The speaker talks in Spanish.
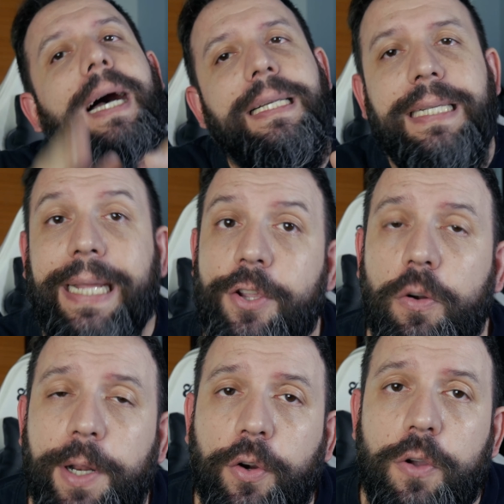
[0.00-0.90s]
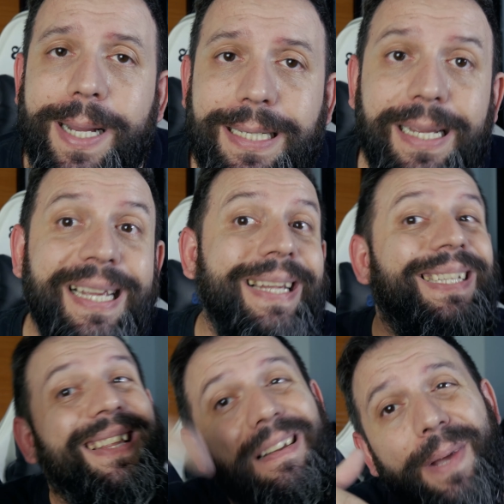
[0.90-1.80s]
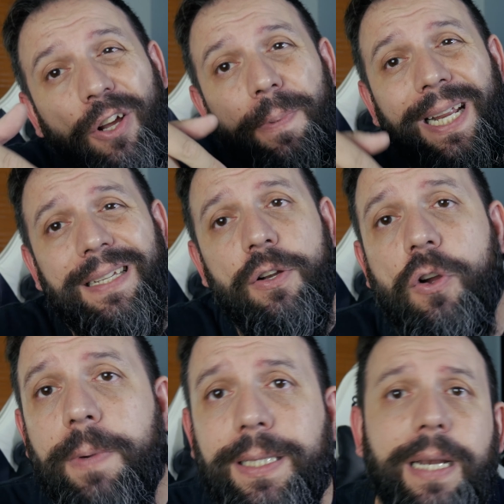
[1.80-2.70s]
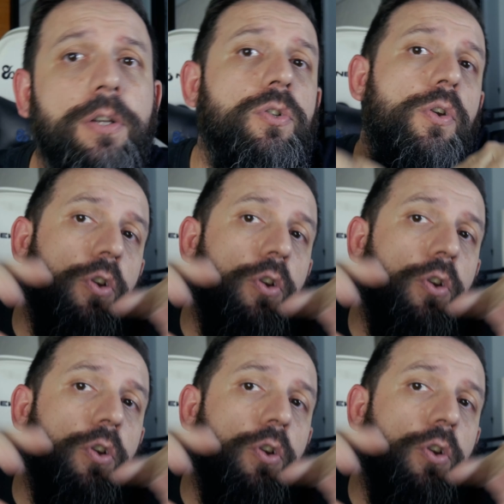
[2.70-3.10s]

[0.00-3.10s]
Así que yo no me enrollo más. Decidme qué opináis en los comentarios.